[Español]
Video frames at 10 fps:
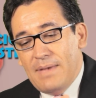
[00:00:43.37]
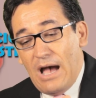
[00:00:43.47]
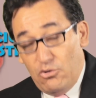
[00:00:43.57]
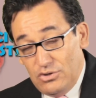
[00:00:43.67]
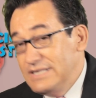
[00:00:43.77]

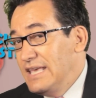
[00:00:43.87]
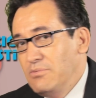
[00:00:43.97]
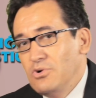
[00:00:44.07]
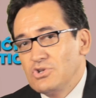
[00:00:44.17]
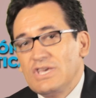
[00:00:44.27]

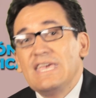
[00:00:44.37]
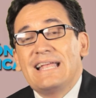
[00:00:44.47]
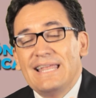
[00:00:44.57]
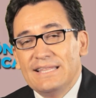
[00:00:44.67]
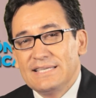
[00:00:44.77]
auditivos y
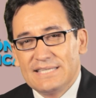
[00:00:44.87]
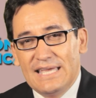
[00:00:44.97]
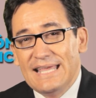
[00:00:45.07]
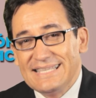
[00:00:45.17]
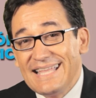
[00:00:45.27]
clientes
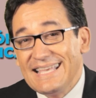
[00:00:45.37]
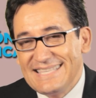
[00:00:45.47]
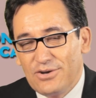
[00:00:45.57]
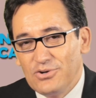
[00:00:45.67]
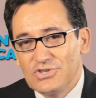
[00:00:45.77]

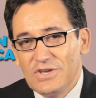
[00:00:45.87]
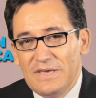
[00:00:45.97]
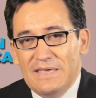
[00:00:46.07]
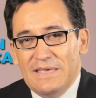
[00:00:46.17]
kinestésicos.